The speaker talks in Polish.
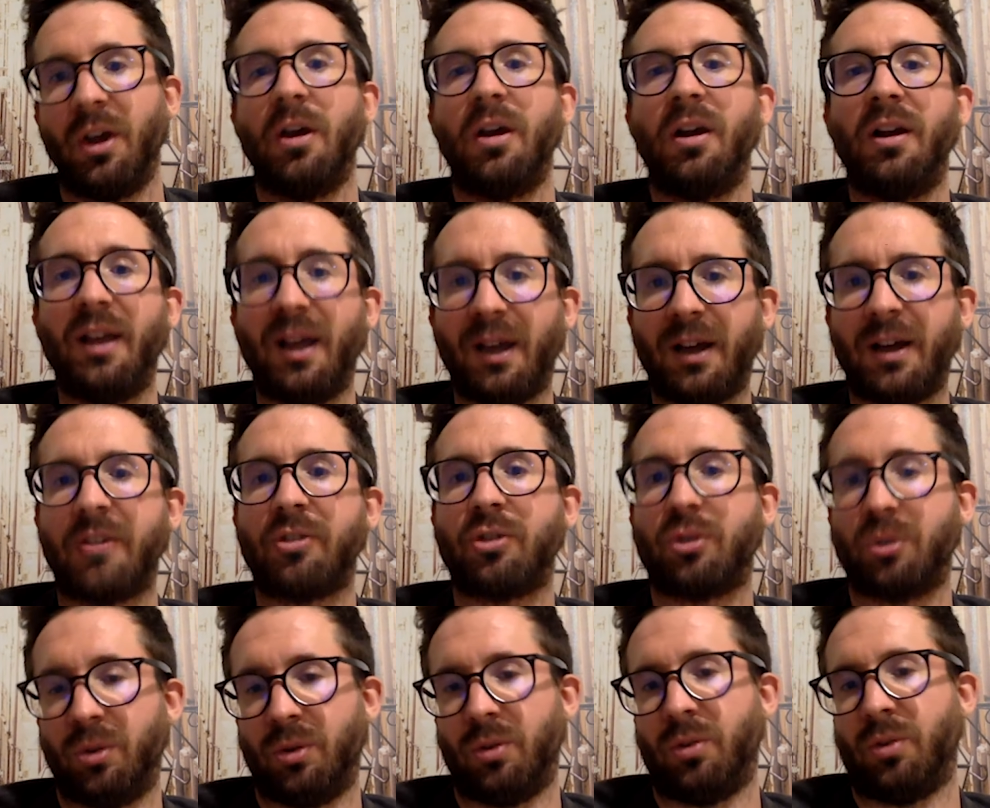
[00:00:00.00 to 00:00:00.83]

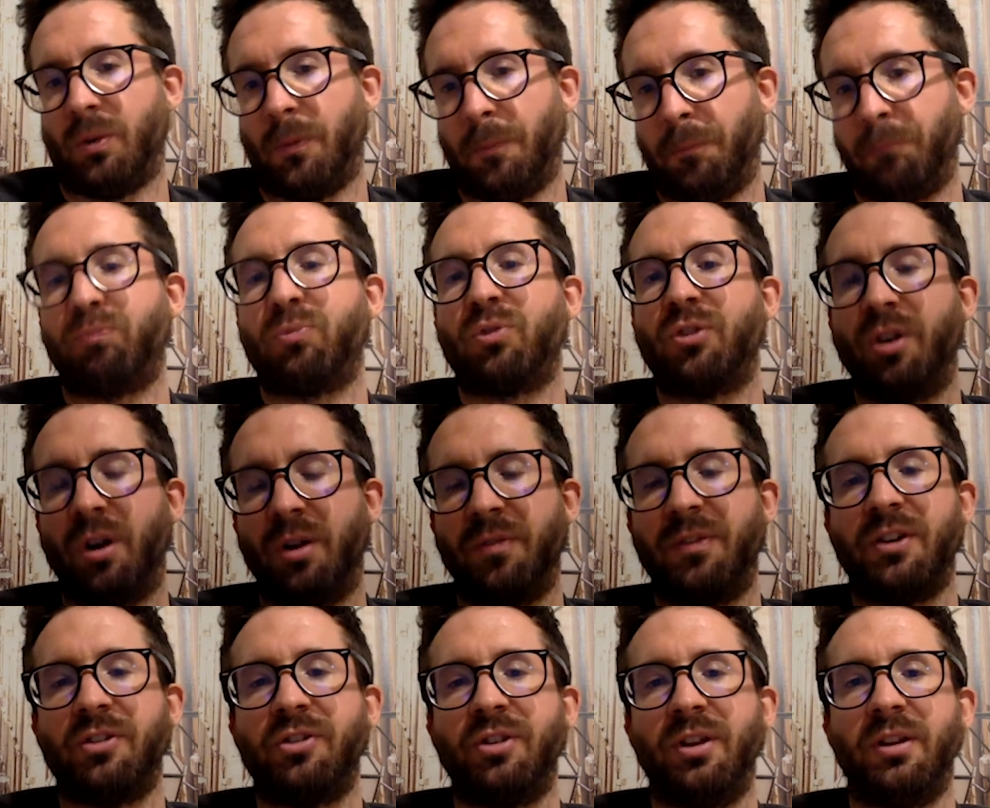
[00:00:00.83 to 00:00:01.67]
Lekarz, czyli
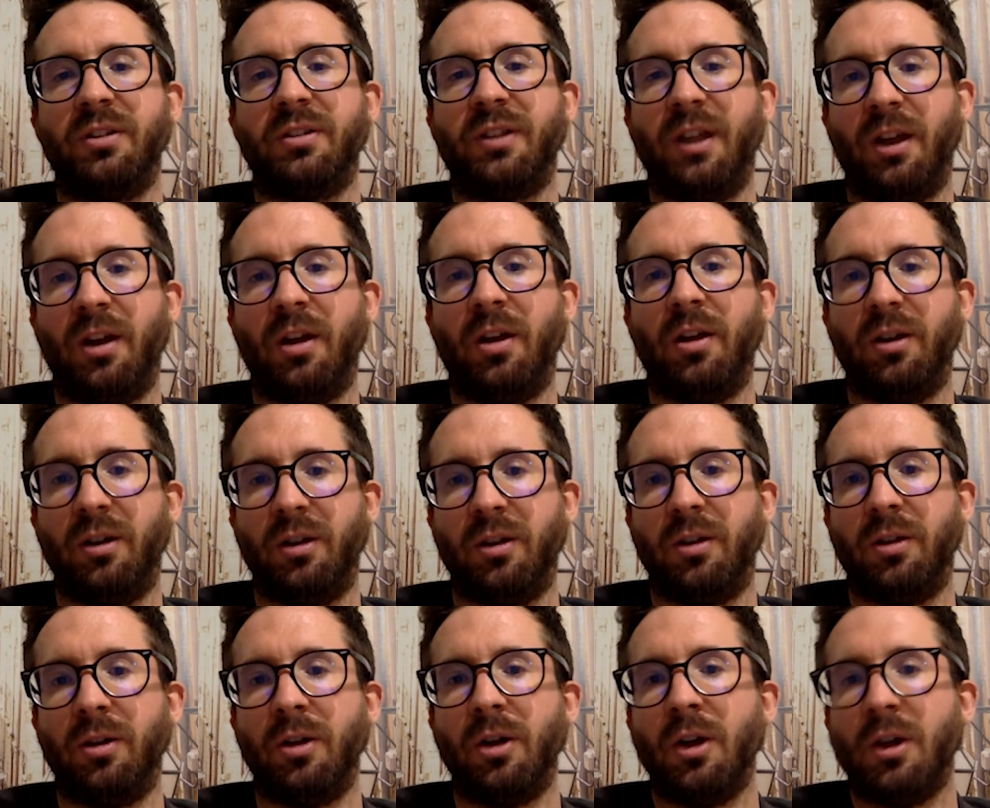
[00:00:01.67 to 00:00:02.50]
właśnie ten
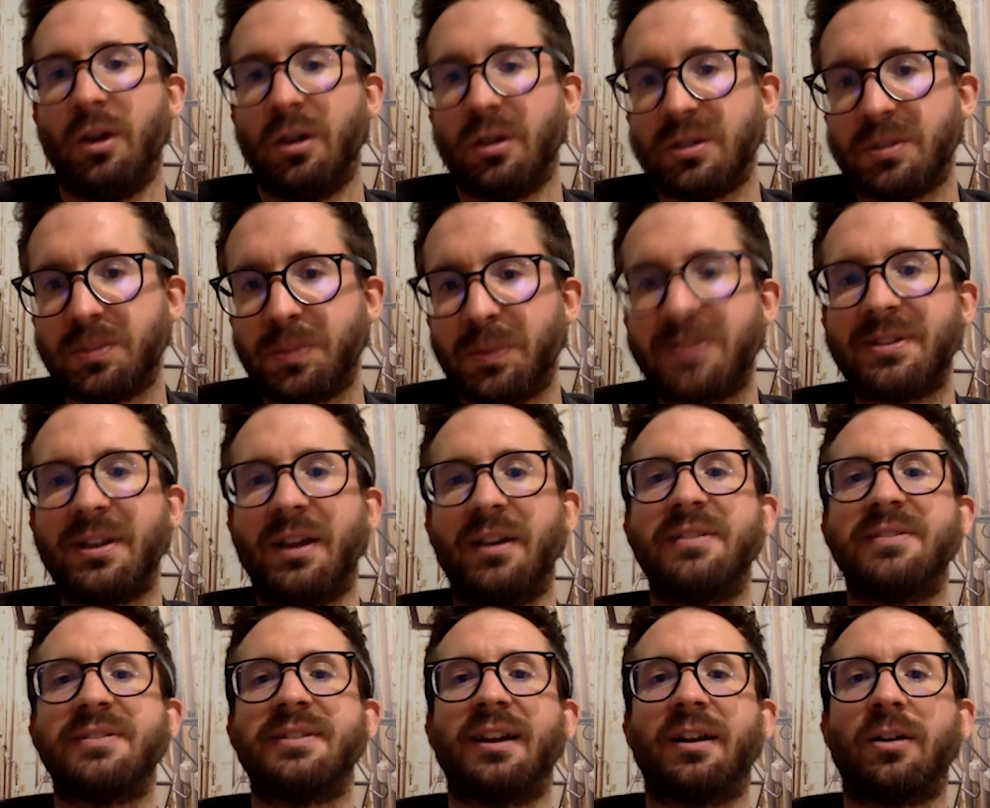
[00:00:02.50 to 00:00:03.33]
Y,
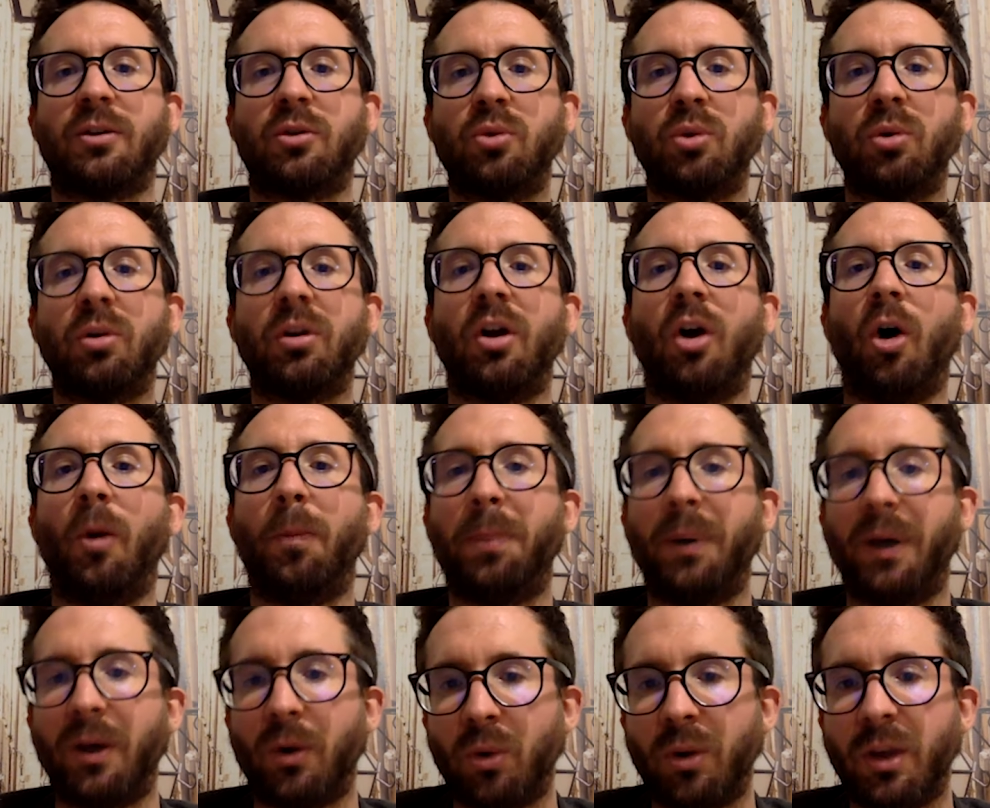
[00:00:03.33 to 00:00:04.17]
specjalista, który
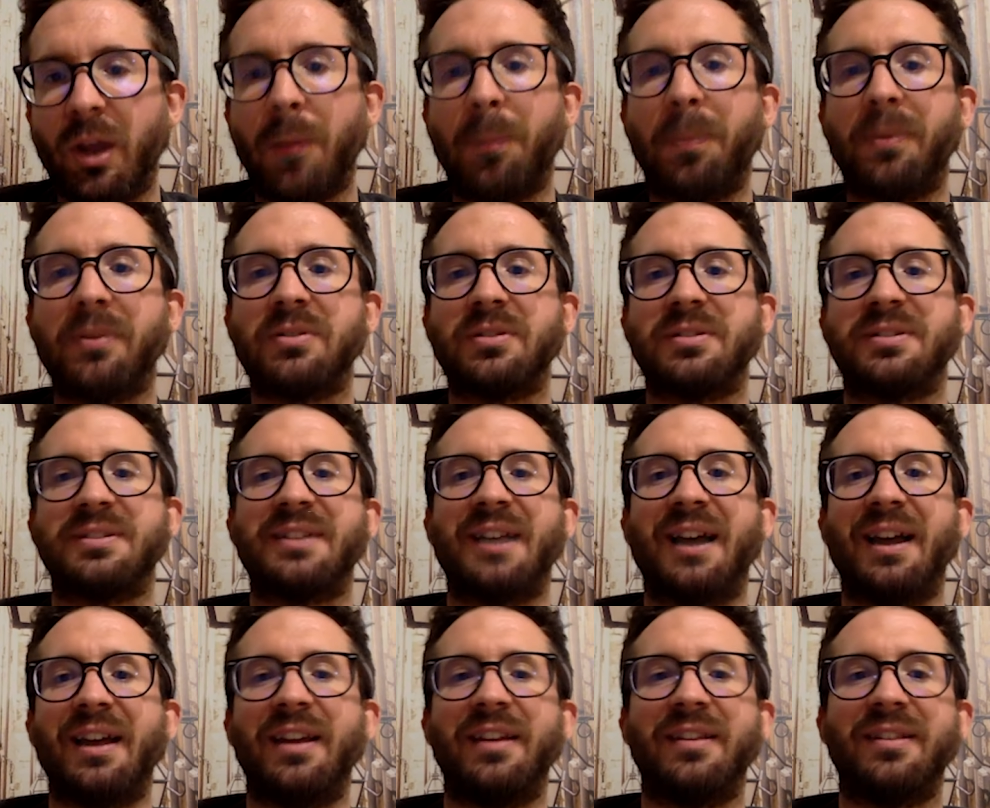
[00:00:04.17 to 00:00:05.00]
operuje,
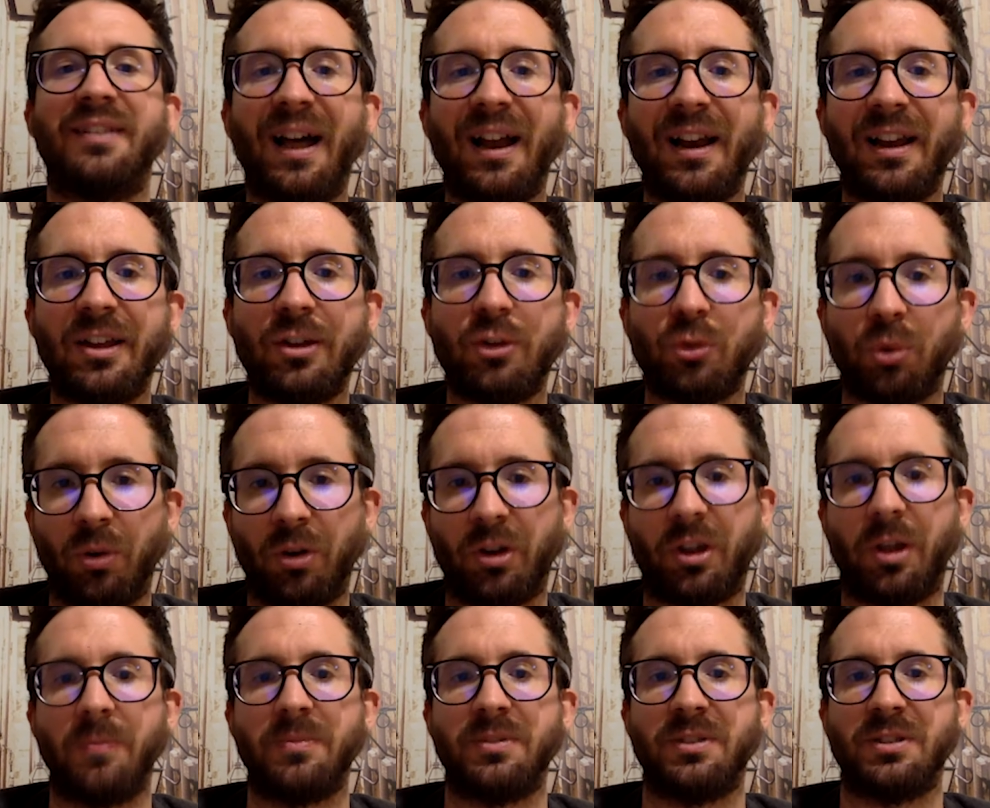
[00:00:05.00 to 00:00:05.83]
pozostaje dalej
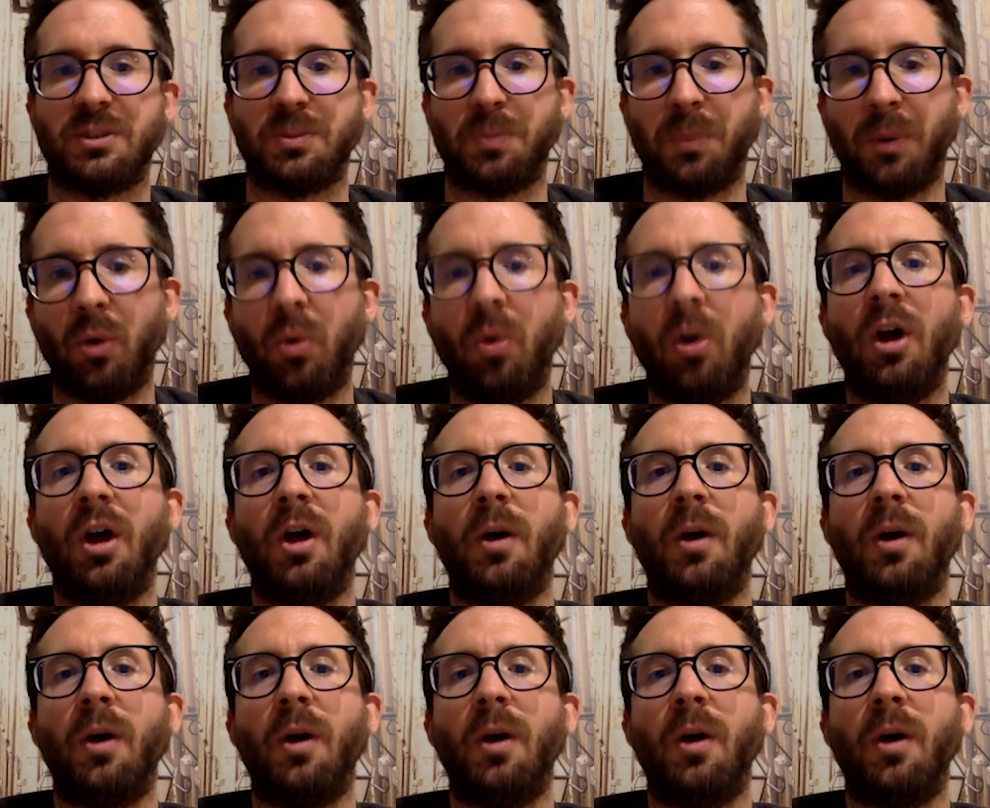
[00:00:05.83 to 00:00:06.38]
członkiem zespołu,